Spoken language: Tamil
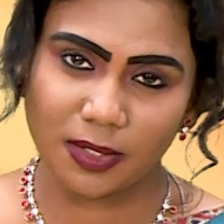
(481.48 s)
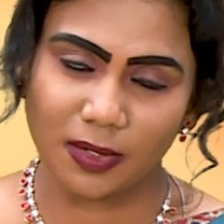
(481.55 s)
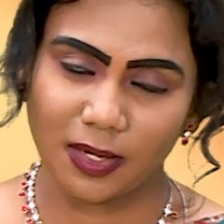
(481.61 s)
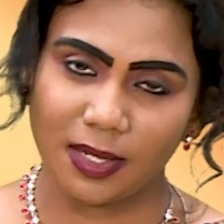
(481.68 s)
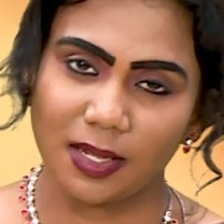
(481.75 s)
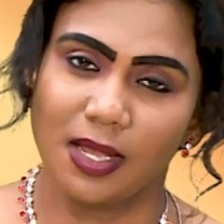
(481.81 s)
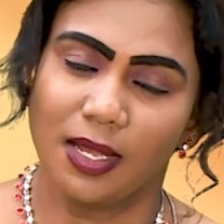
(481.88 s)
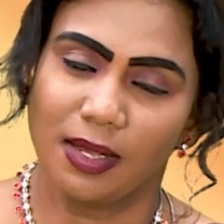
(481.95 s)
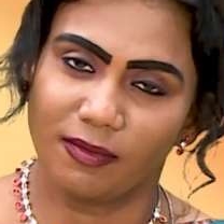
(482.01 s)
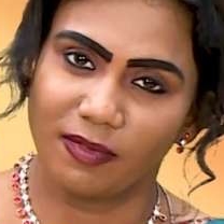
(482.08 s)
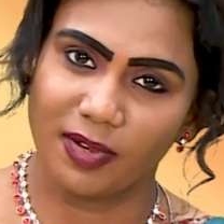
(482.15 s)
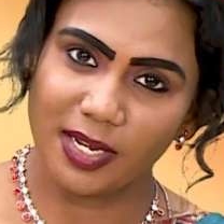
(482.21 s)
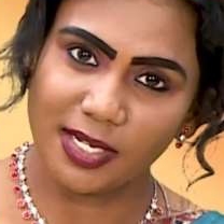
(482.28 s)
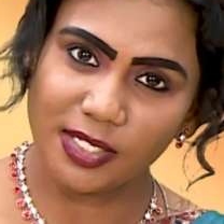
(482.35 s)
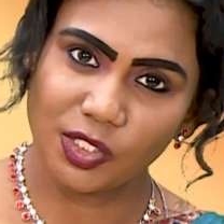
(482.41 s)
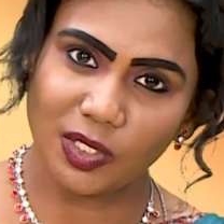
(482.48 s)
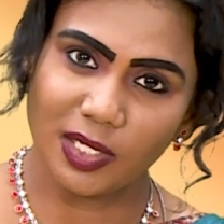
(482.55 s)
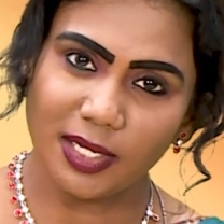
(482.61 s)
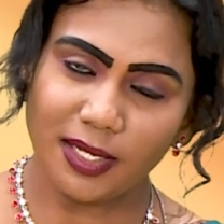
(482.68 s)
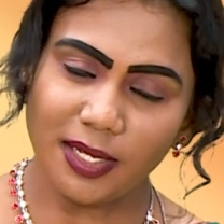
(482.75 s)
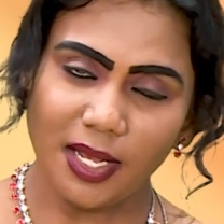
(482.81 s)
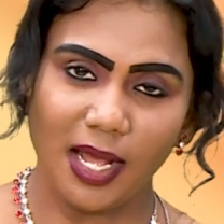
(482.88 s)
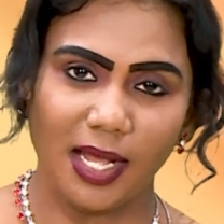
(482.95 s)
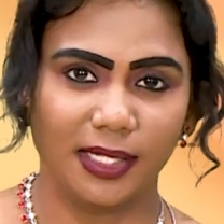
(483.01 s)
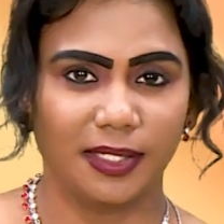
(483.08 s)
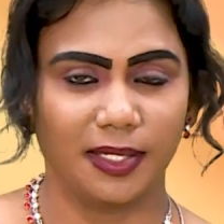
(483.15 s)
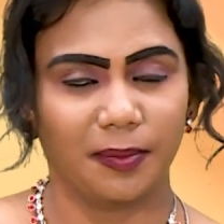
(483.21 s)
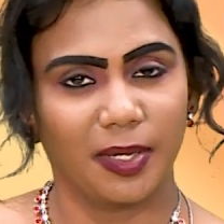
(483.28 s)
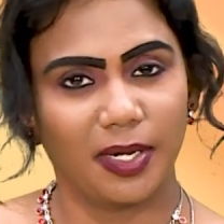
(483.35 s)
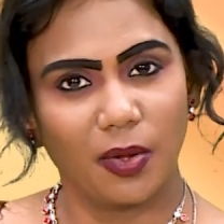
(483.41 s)
இருக்குல்ல வில்லேஜ் இல்லை அதே
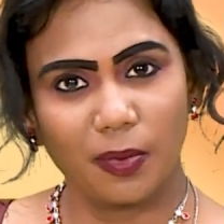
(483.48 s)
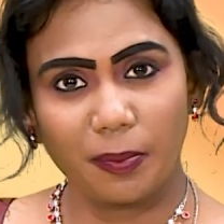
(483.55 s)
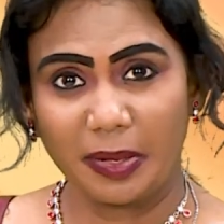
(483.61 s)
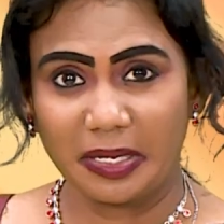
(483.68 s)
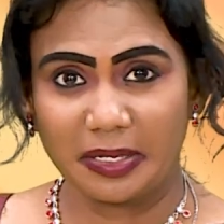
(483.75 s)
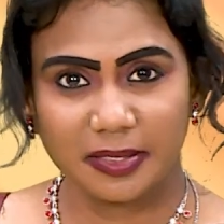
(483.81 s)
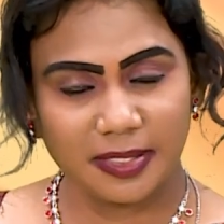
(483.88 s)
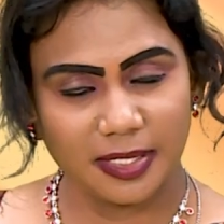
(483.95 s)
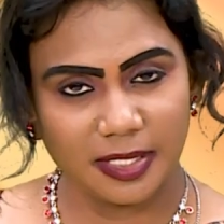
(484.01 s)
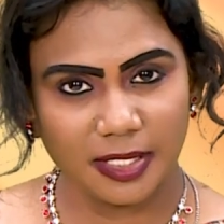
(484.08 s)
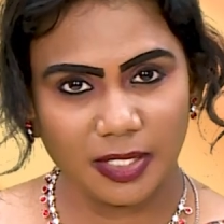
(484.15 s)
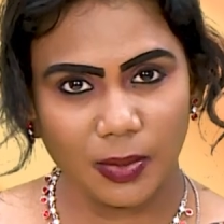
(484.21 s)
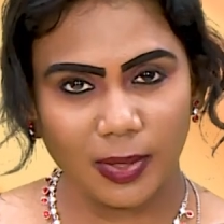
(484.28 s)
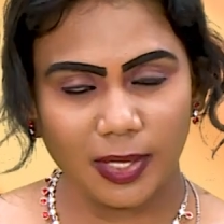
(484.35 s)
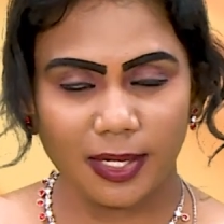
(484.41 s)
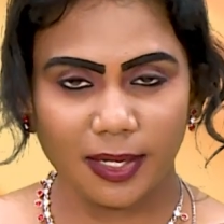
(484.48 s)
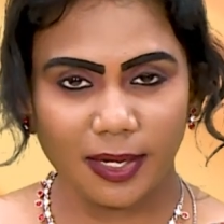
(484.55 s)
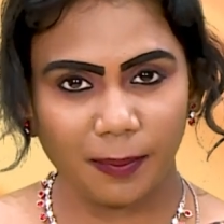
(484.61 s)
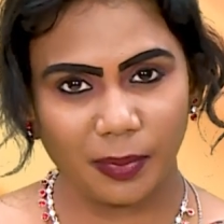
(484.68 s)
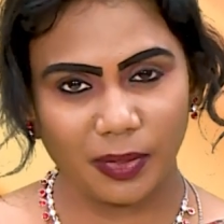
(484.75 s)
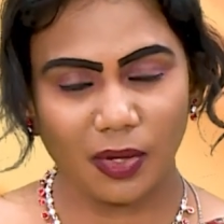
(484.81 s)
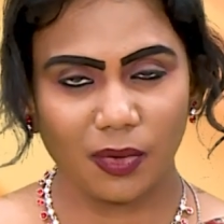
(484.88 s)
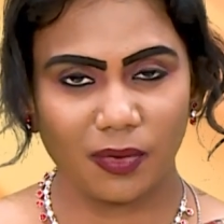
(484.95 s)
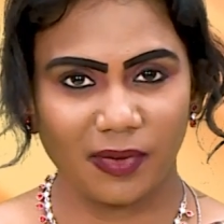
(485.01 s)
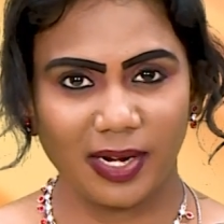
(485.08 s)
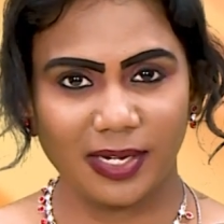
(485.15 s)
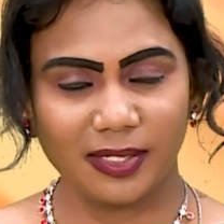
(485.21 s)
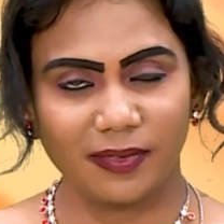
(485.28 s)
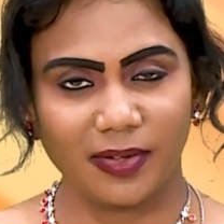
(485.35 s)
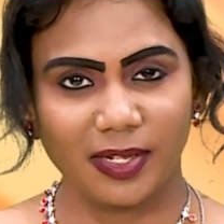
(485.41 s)
மாதிரி அவங்க பெரிய சிட்டியும் இல்லை இப்போ தான் அவங்க
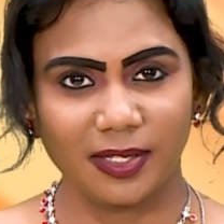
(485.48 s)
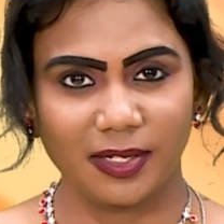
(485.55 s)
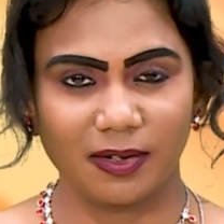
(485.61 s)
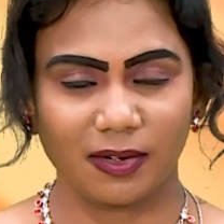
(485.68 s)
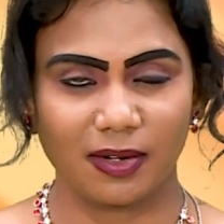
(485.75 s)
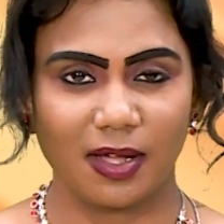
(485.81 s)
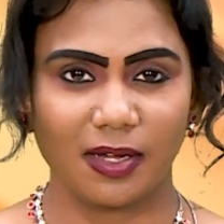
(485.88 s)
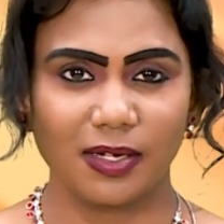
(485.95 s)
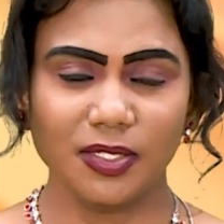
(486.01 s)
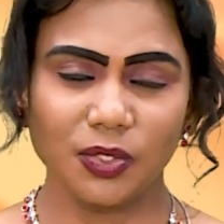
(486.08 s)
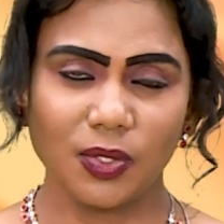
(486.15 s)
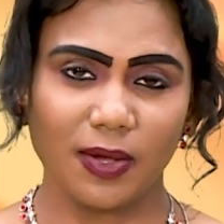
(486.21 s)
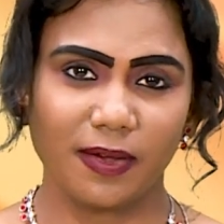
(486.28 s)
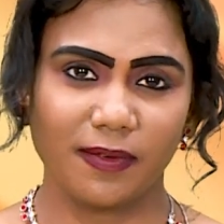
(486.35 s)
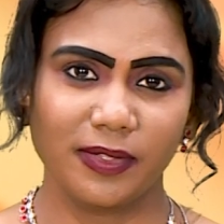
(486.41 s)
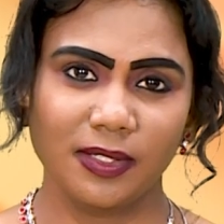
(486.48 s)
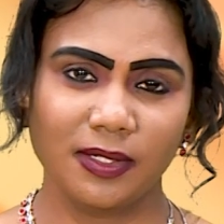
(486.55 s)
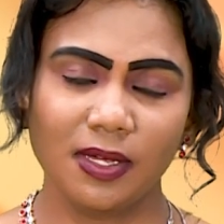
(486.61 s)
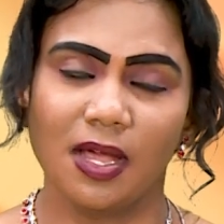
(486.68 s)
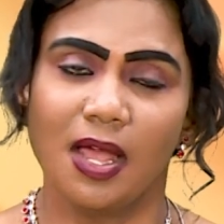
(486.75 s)
வளர்ந்து வந்துட்டு இருக்காங்க ஸோ அவங்க வந்து